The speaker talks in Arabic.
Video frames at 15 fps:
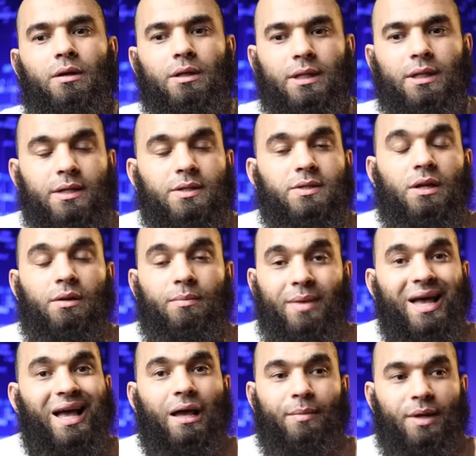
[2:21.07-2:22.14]
يحصل
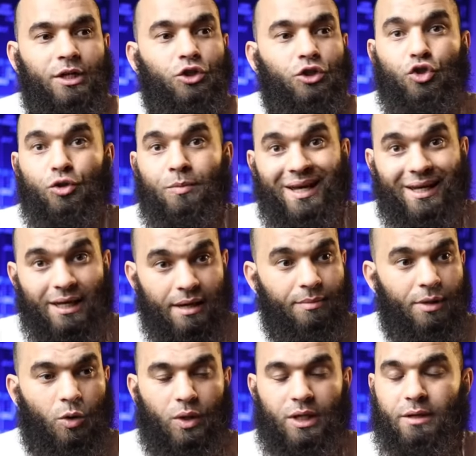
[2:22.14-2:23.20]
معاه عمليه جماع
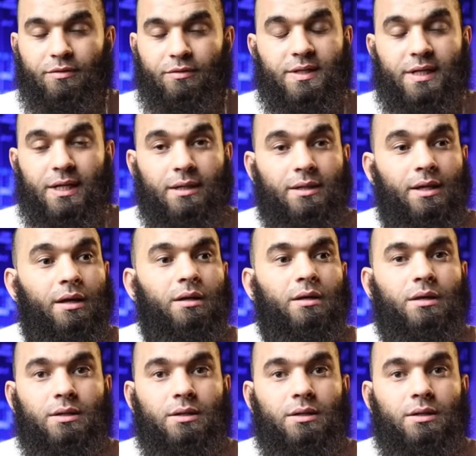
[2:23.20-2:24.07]
كامله وان في سيده